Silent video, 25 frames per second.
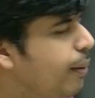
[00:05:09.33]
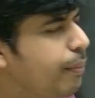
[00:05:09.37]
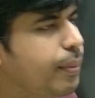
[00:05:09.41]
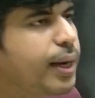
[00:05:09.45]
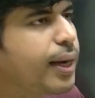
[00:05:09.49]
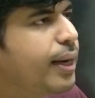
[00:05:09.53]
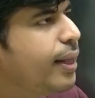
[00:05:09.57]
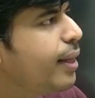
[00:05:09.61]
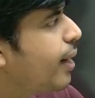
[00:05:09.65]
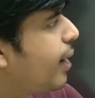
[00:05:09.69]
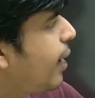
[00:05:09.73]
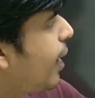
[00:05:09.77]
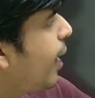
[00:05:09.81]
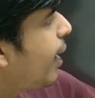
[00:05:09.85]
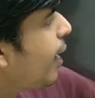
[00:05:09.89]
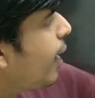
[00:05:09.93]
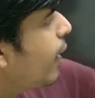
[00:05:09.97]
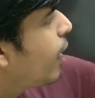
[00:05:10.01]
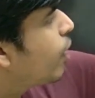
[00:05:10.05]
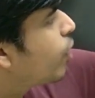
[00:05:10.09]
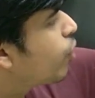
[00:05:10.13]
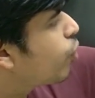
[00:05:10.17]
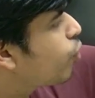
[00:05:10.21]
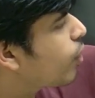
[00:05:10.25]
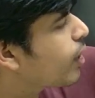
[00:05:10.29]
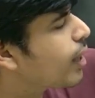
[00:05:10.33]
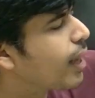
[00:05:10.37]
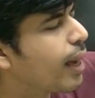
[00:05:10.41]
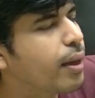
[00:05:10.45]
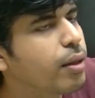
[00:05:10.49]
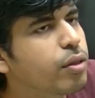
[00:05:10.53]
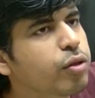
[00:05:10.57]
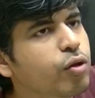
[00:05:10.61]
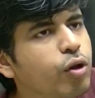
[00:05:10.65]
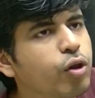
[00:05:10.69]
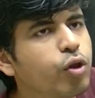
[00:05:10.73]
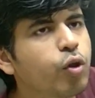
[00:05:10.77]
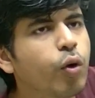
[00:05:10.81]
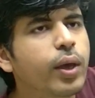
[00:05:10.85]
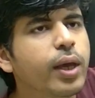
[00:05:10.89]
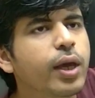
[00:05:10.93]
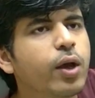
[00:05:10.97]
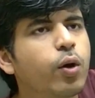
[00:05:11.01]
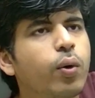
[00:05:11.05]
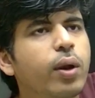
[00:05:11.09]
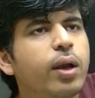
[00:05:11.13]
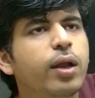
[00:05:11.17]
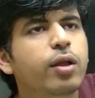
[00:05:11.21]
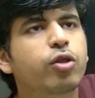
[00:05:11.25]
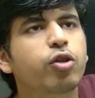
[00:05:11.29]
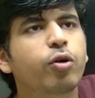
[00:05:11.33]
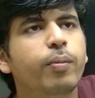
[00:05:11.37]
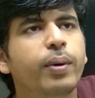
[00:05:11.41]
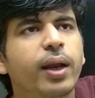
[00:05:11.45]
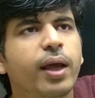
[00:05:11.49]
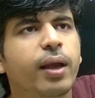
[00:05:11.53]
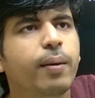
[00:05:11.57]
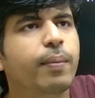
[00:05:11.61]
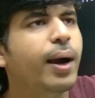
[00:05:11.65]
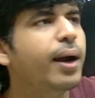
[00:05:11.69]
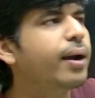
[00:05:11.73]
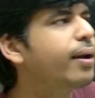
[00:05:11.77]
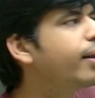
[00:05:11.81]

मीडियन है तो क्या इसको दो इक्वल हिस्सों में नहीं बांट